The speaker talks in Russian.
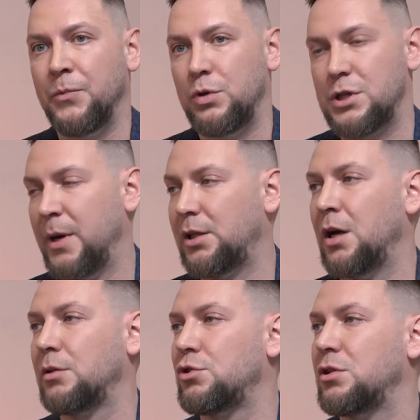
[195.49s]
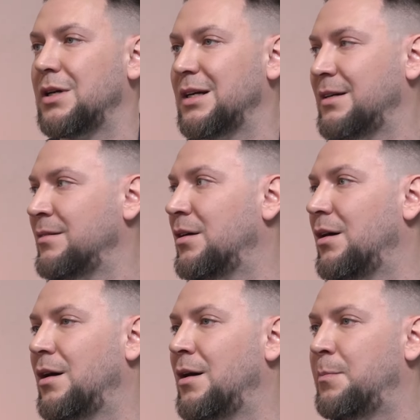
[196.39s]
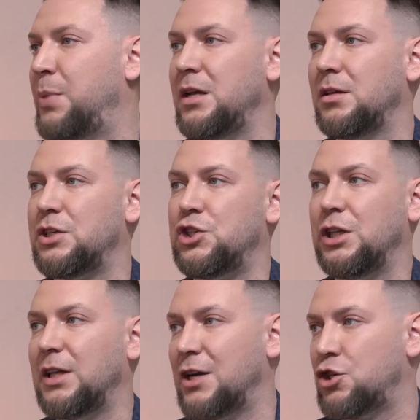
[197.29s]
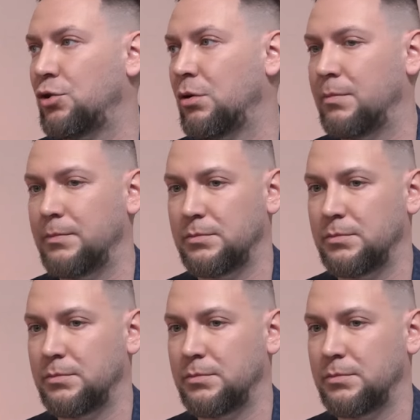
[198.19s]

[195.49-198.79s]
но несмотря на то, что э, принято считать, что